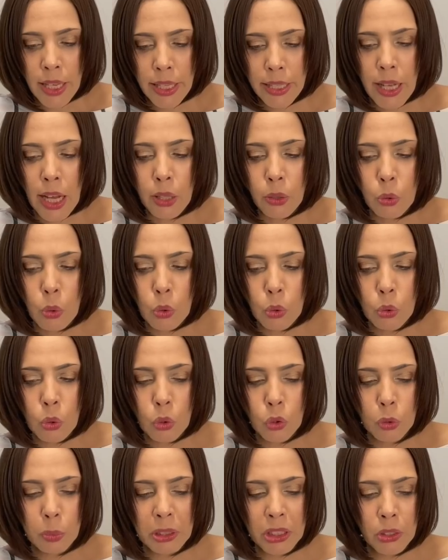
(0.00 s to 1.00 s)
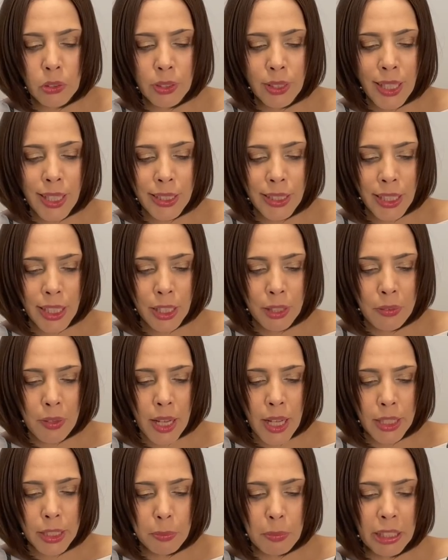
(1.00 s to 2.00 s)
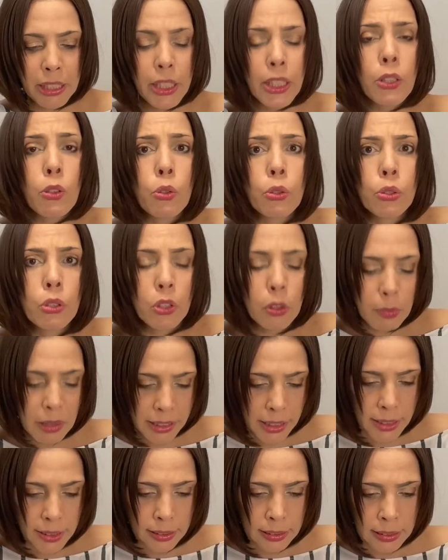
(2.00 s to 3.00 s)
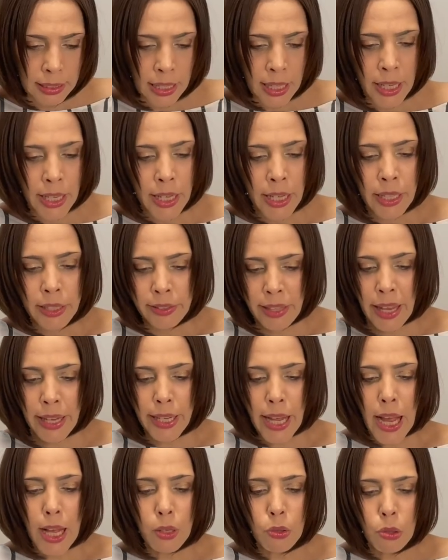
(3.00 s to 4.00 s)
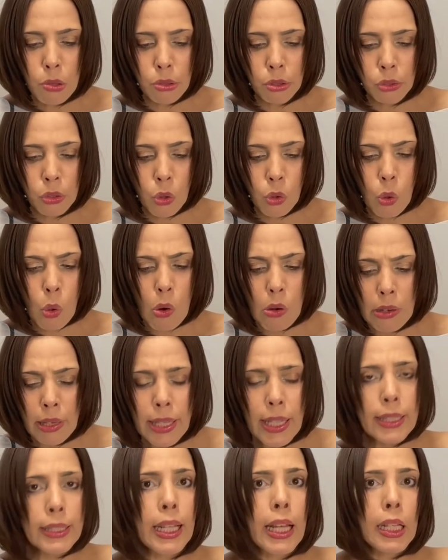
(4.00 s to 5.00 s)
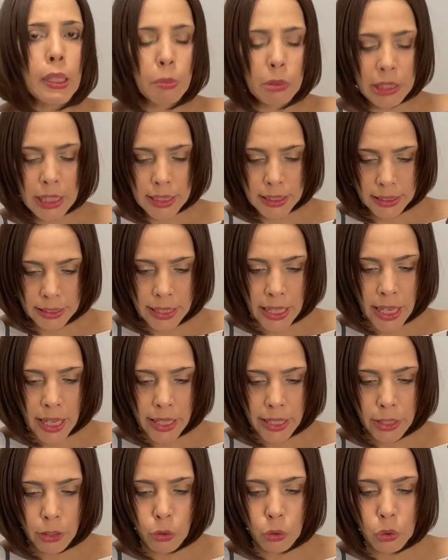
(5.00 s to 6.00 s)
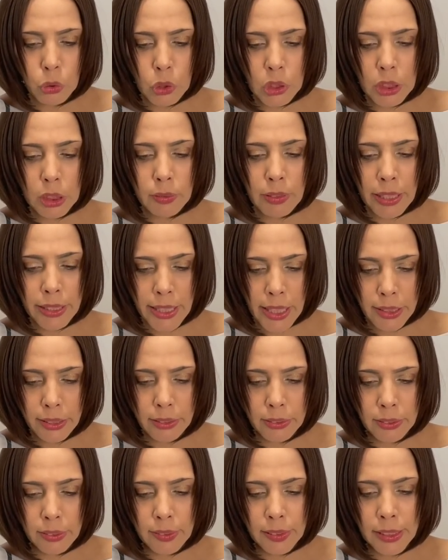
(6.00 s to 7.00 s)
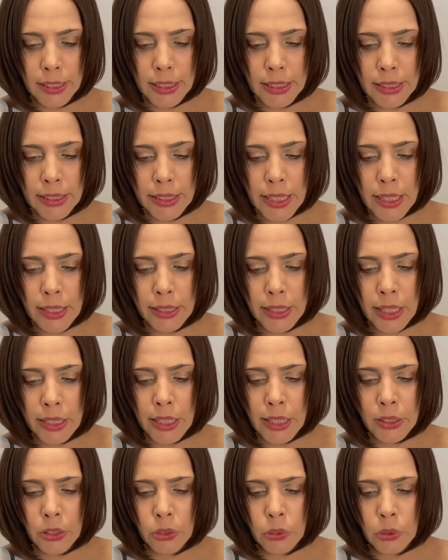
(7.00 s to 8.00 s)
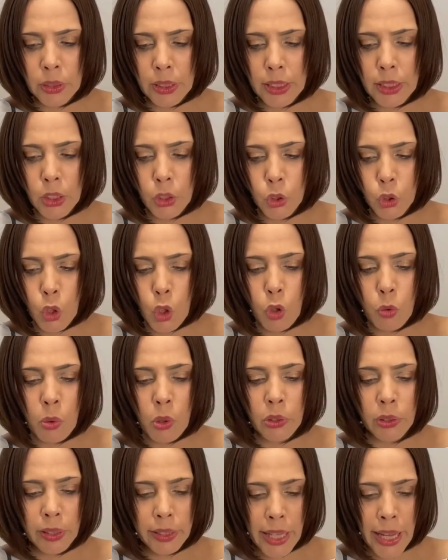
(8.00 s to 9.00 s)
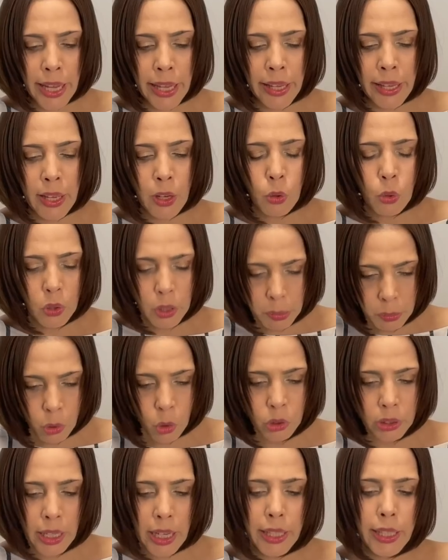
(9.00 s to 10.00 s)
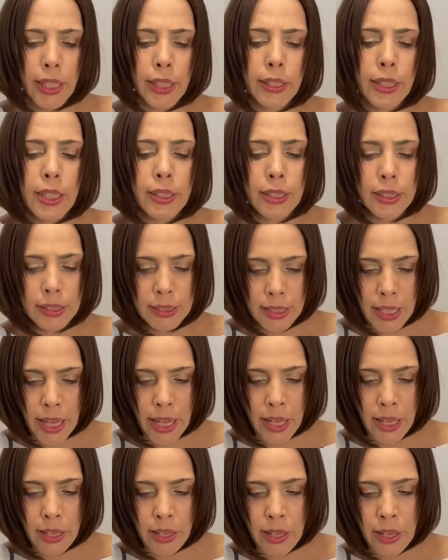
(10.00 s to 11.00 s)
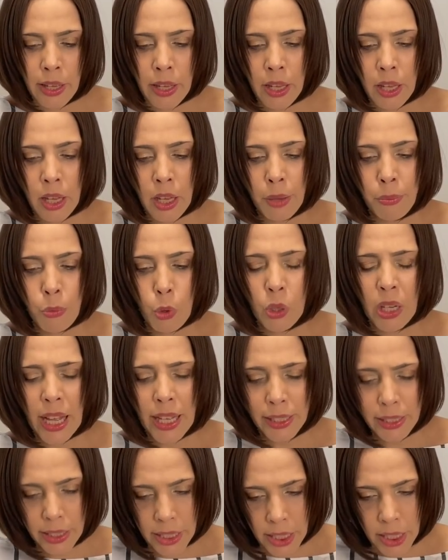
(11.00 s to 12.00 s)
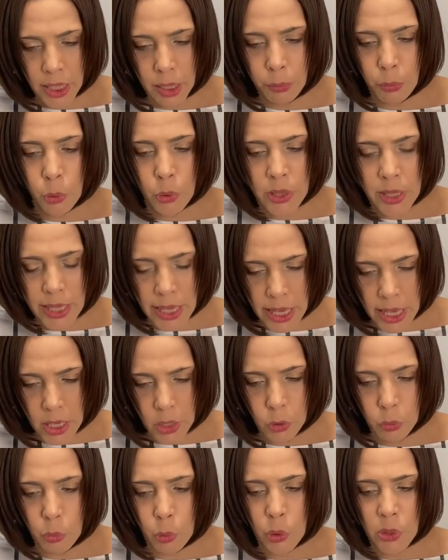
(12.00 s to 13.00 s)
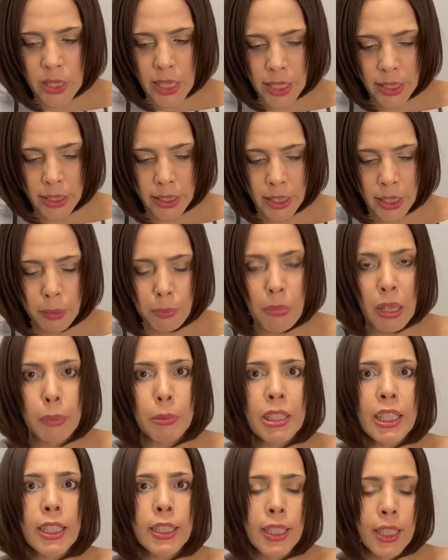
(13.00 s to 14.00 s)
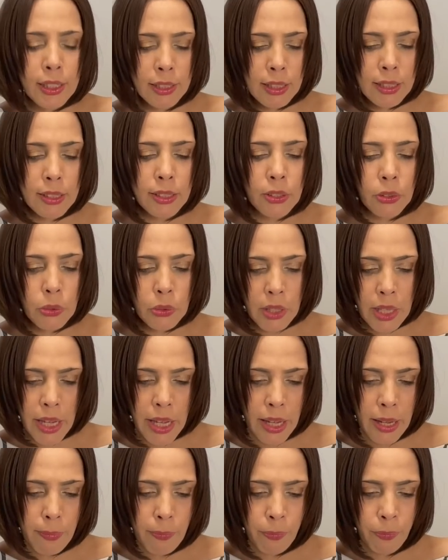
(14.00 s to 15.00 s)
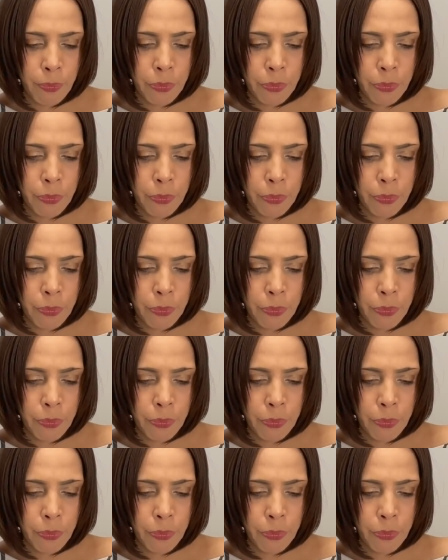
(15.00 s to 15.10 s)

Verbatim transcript: 韓国国民の家計は今、火の車です。で、韓国の国家債務ですが、今年は約1071兆ウォンで、これも大変なんですね。もう家計も政府も借金まみれなんですよね。